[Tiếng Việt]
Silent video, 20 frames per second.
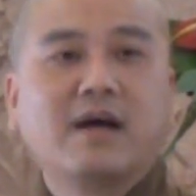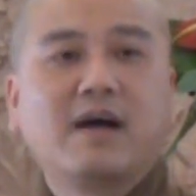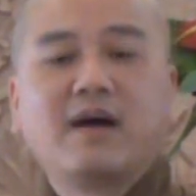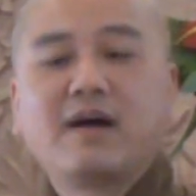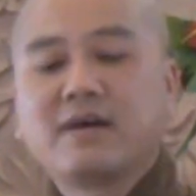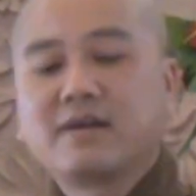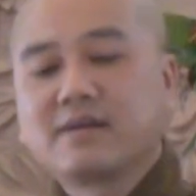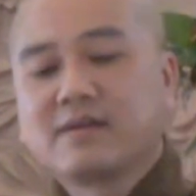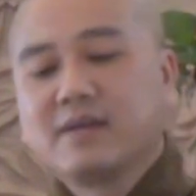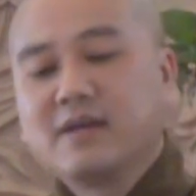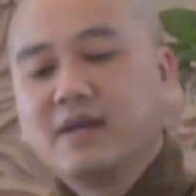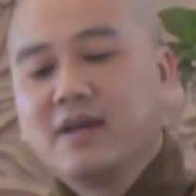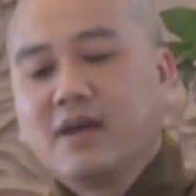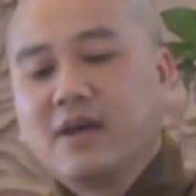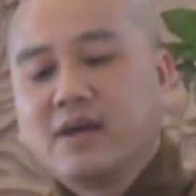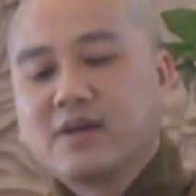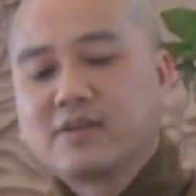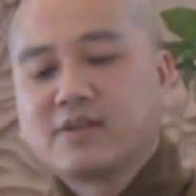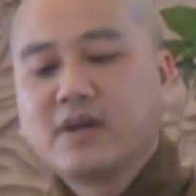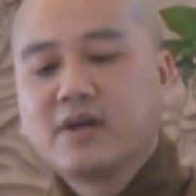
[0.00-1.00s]
đó
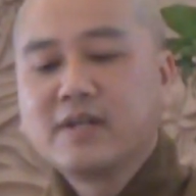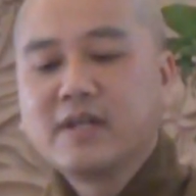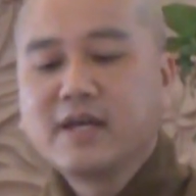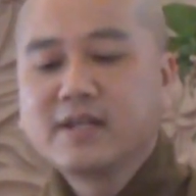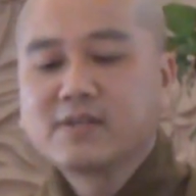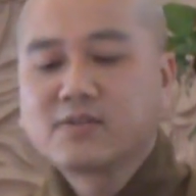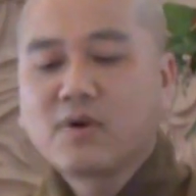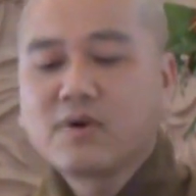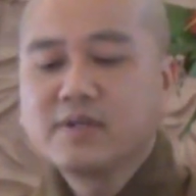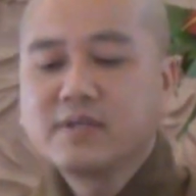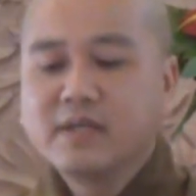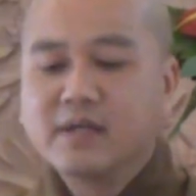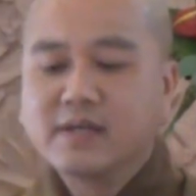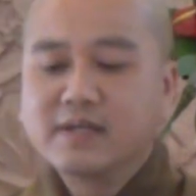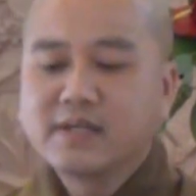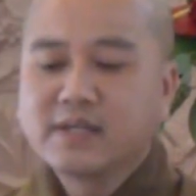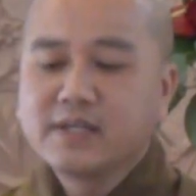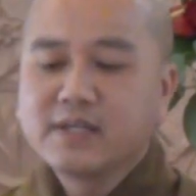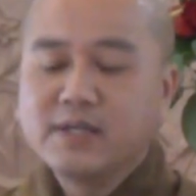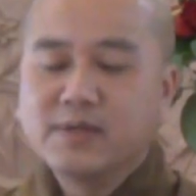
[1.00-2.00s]
cho nên có
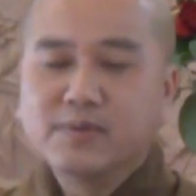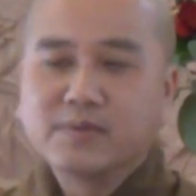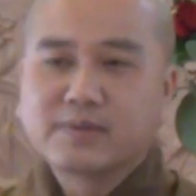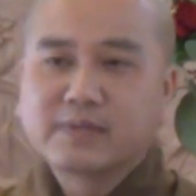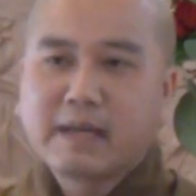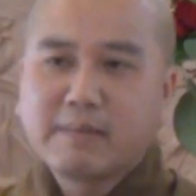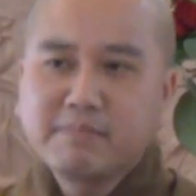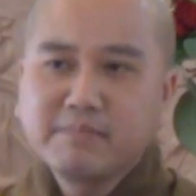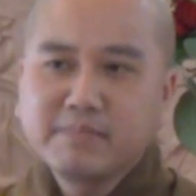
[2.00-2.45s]
những cái điều